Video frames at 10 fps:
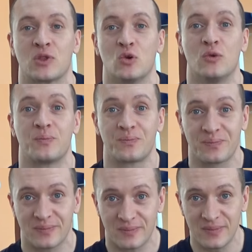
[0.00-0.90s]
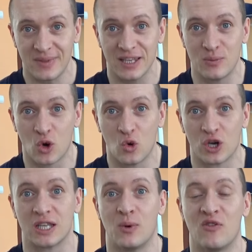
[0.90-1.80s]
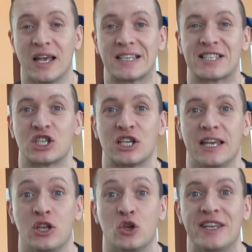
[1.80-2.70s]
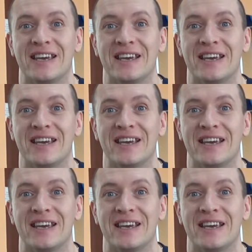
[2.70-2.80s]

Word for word: но ну, не могу я добавлять, к сожалению,